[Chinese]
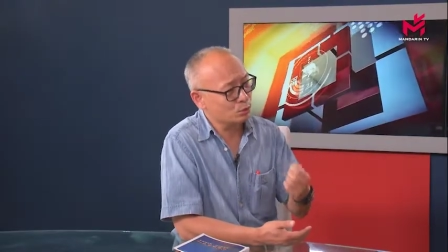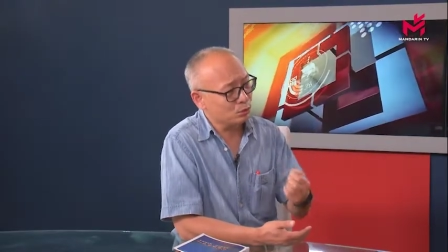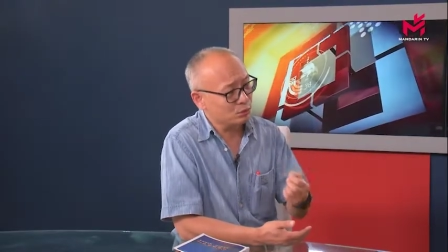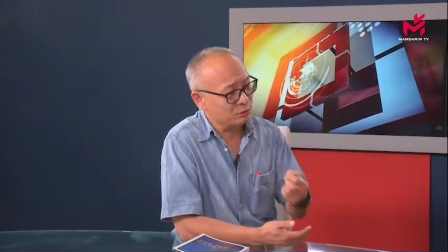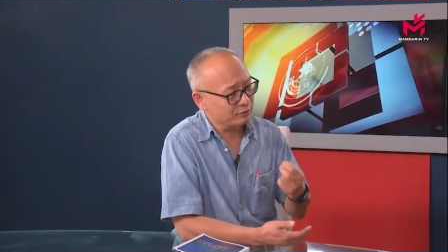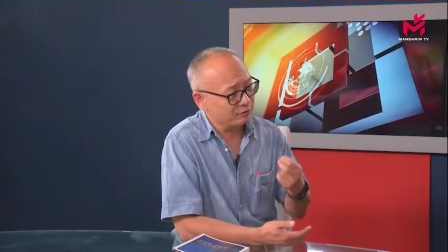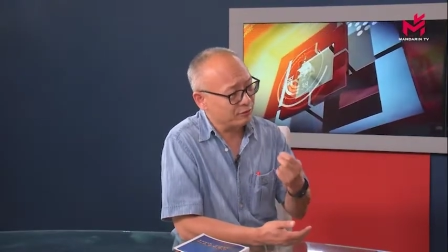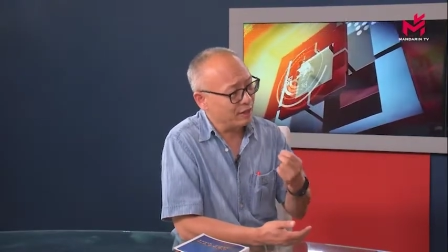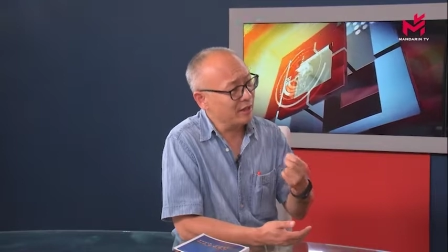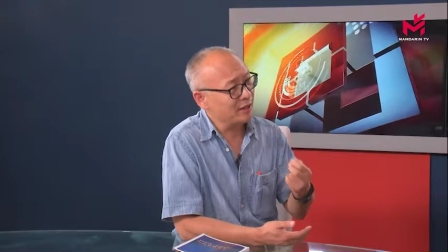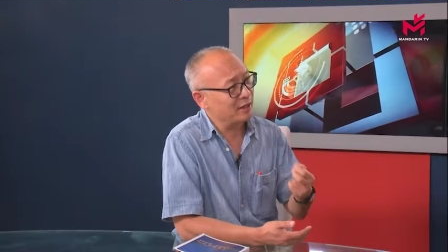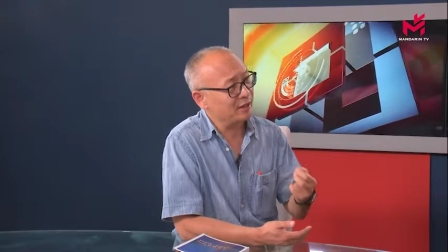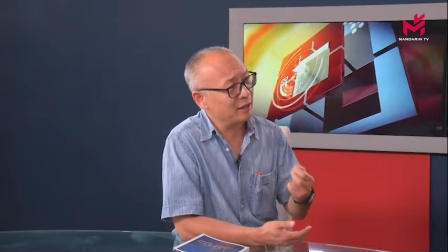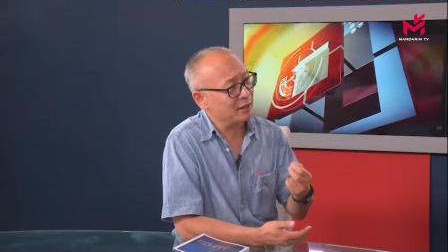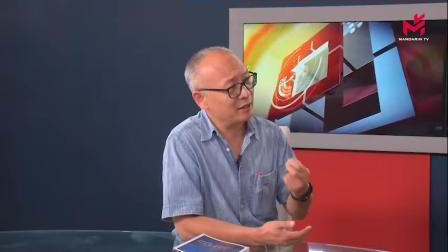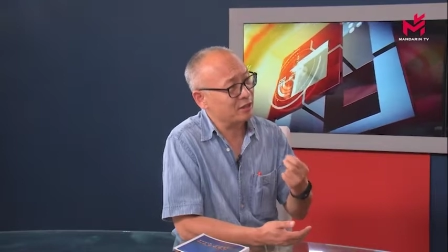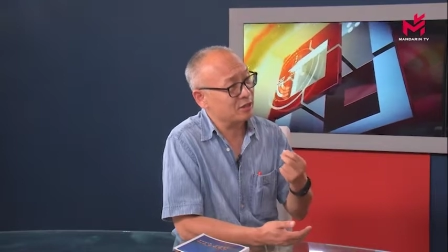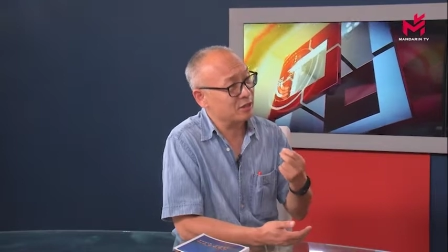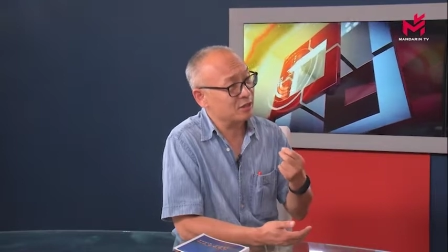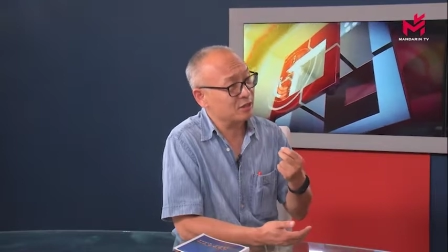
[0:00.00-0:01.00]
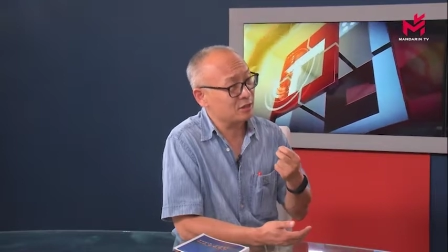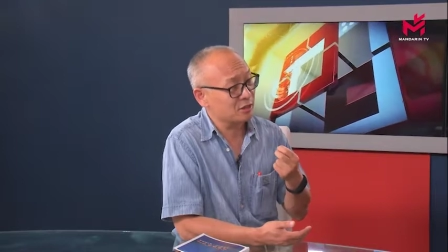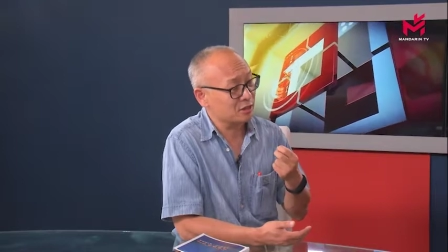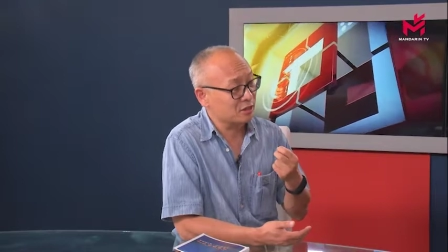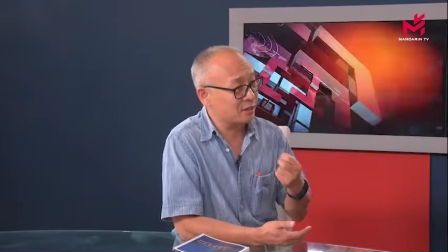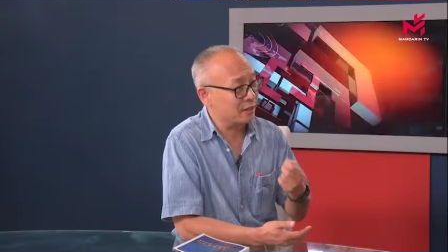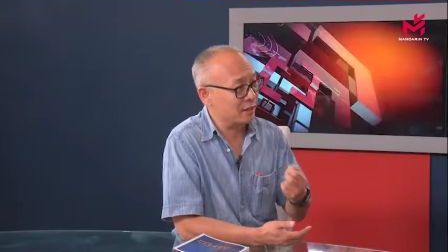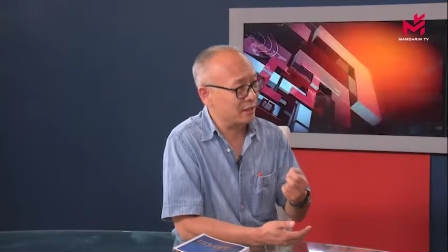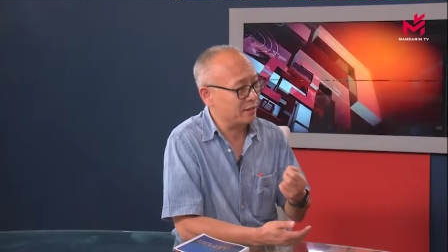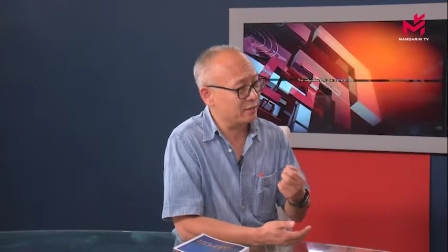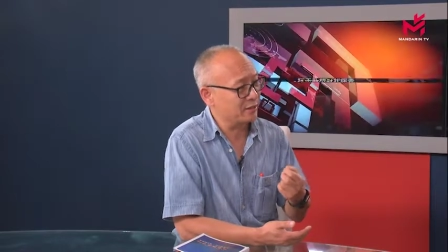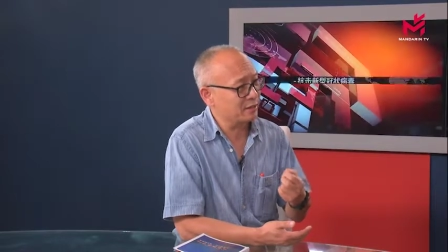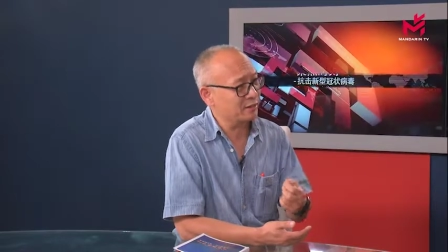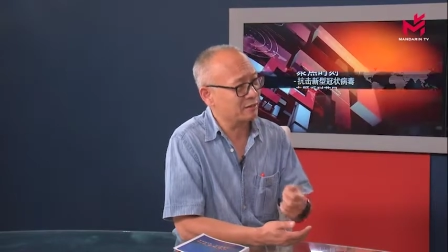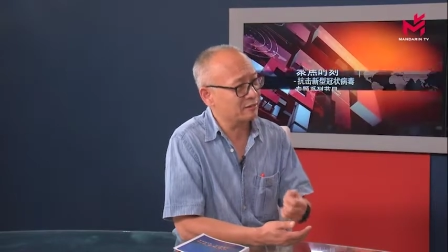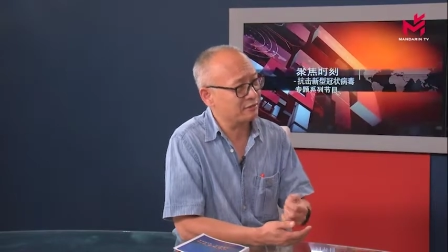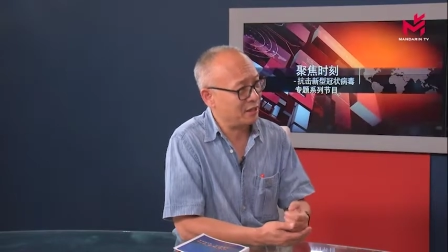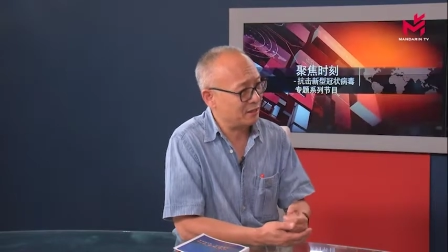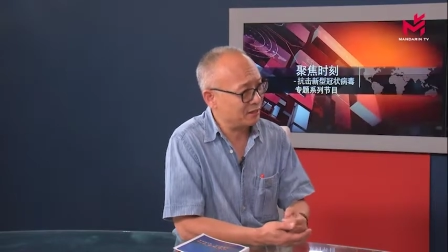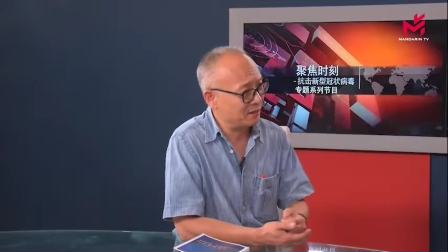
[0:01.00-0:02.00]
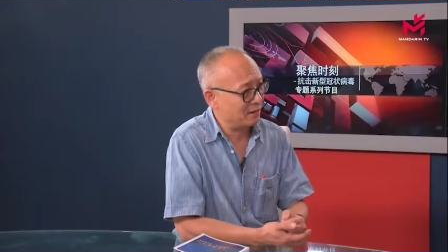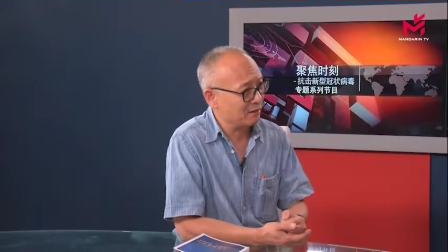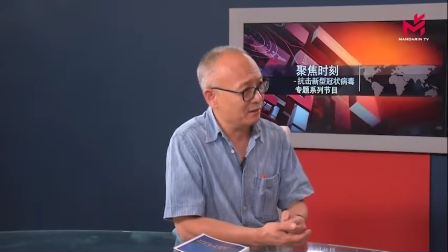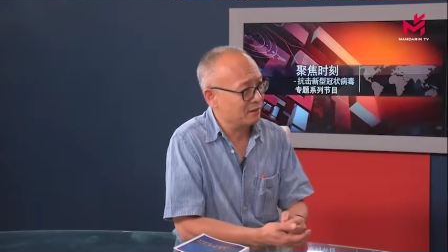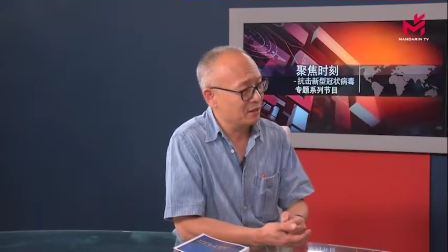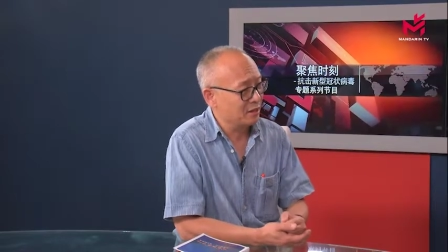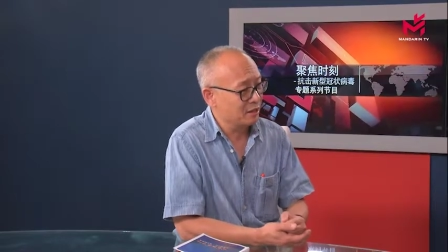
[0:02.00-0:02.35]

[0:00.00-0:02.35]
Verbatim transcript: 妨碍了它的生产力的发展。